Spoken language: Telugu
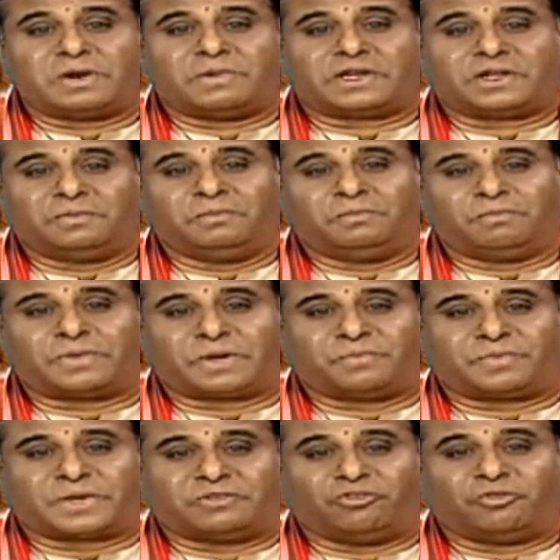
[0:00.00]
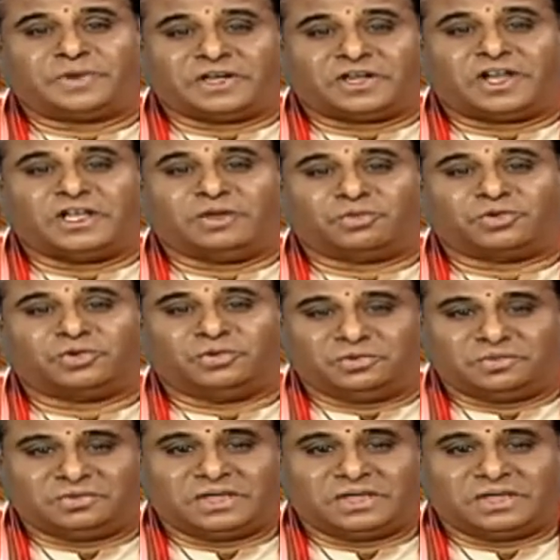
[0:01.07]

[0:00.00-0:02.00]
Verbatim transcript: మఠం ప్రప్రథమ పీఠాధిపతులు